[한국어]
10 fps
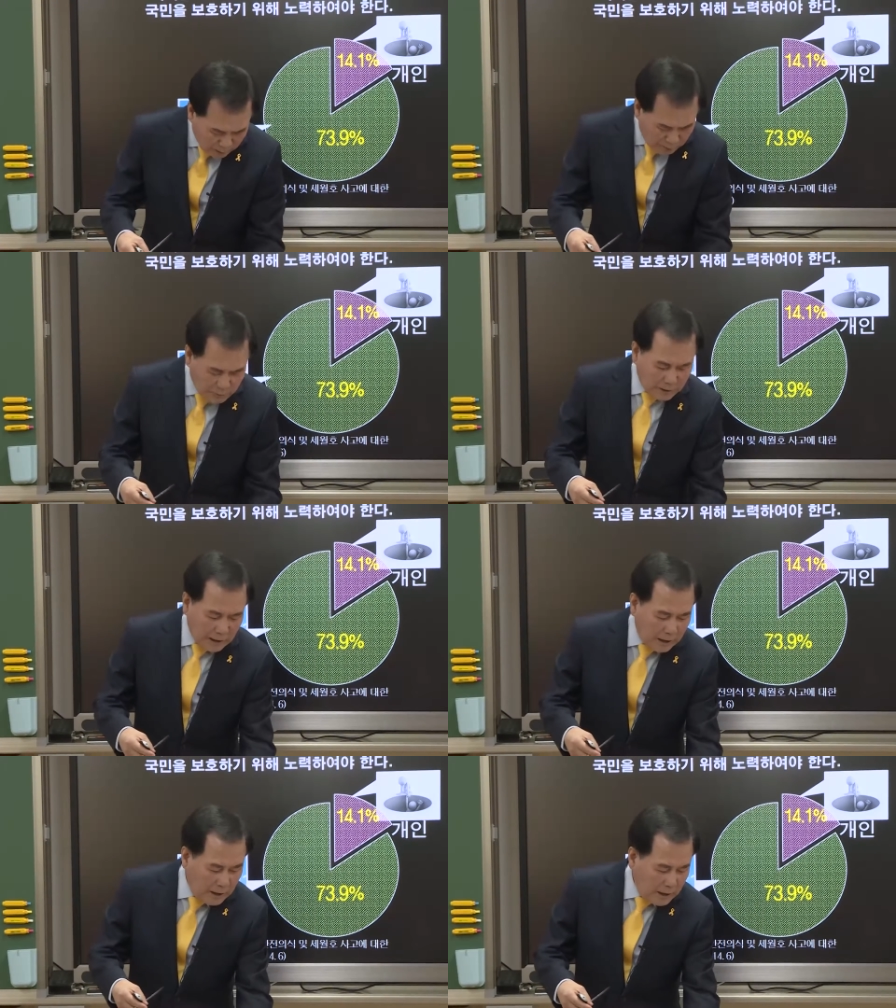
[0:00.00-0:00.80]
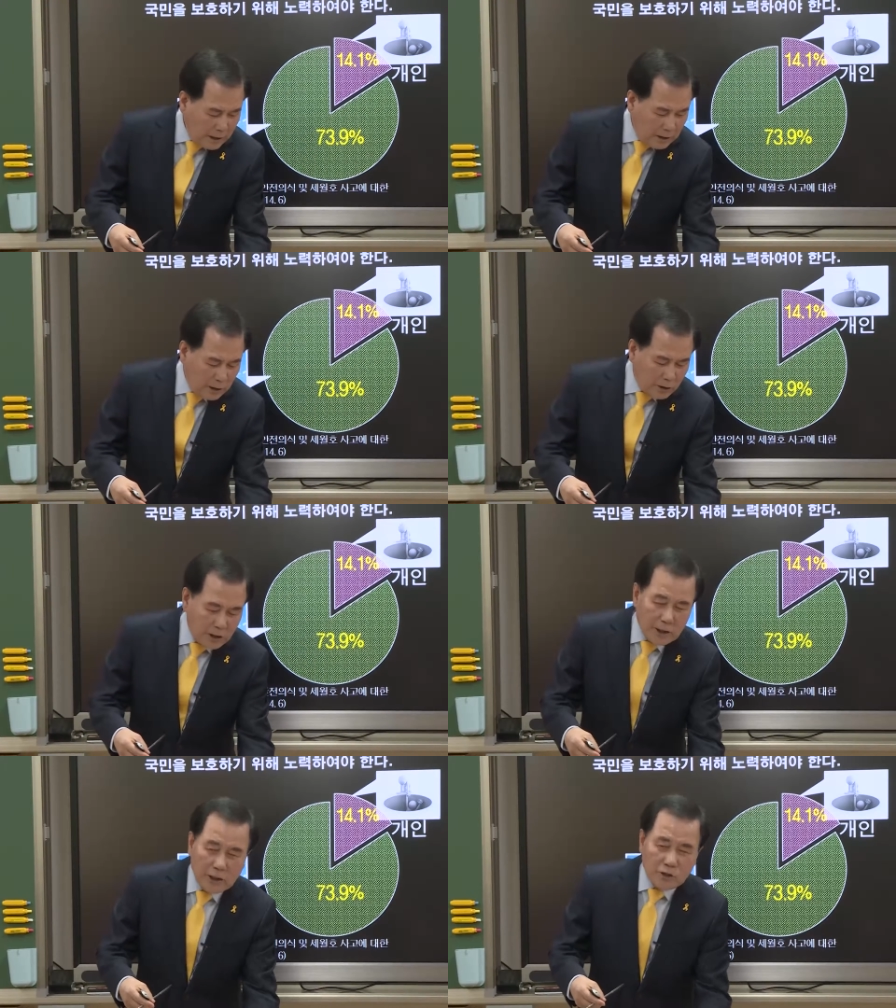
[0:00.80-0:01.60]
겁니다.
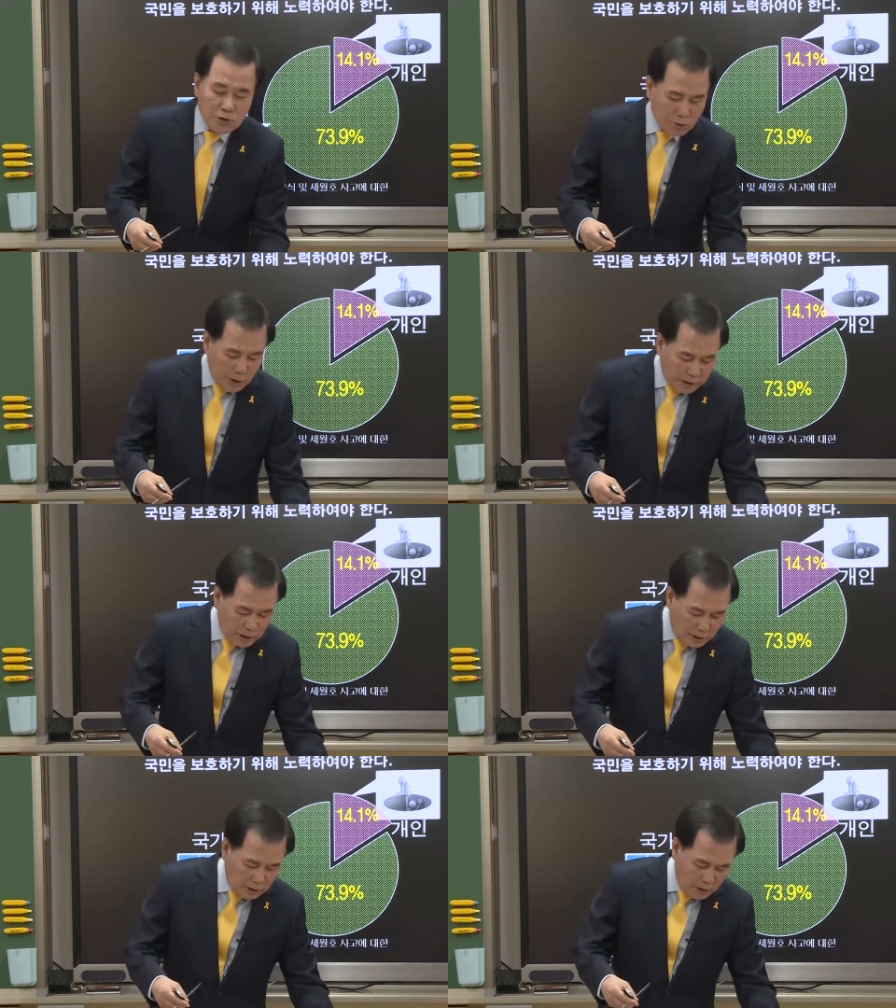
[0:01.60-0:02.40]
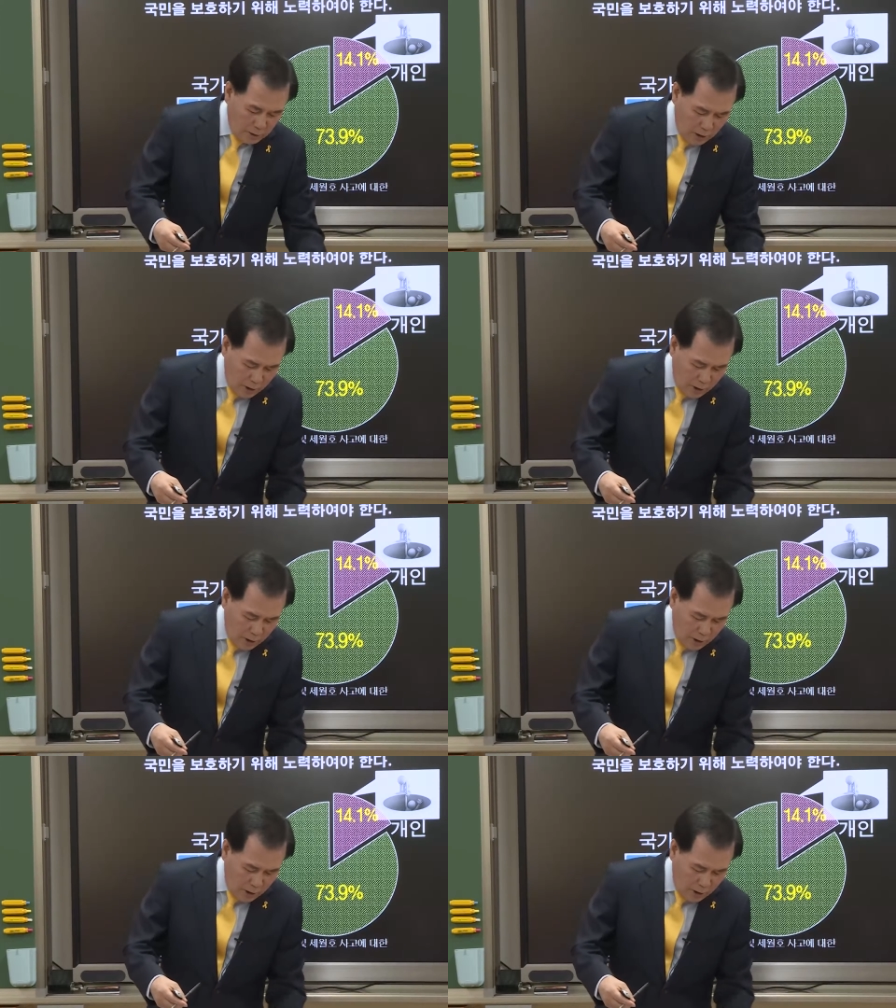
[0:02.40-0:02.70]
이렇게 중요한 일들을